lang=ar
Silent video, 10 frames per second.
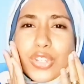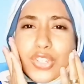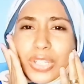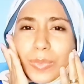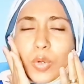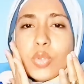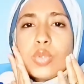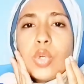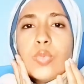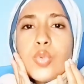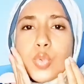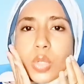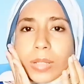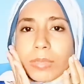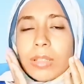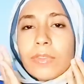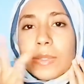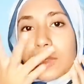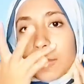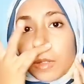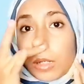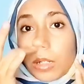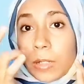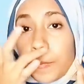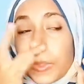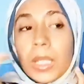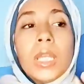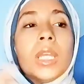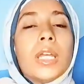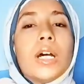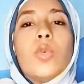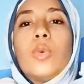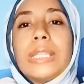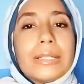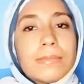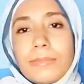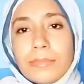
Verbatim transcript: خشنه من كتر الحبوب الصغيره تطلع فيها بسبب الحر هو ده